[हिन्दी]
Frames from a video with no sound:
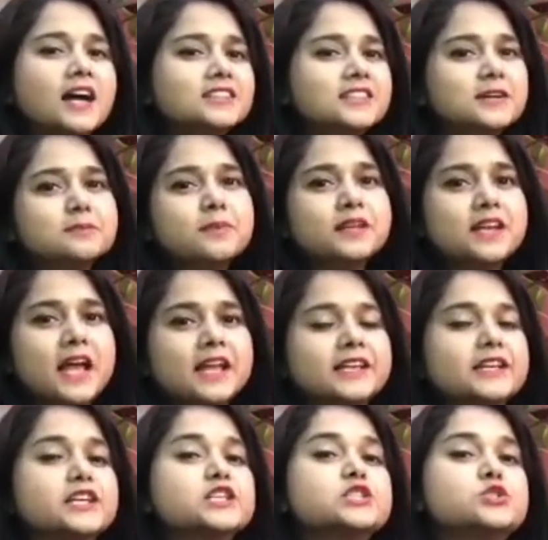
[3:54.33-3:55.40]
आज हम
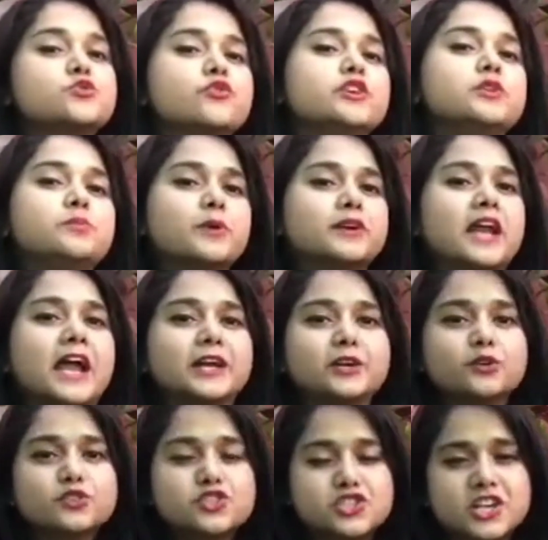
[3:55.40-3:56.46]
बनाएंगे स्वीट
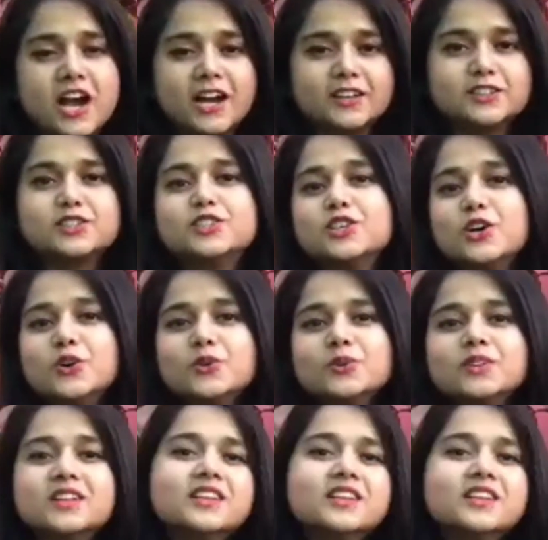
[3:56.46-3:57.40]
पोटैटो चाट सो so,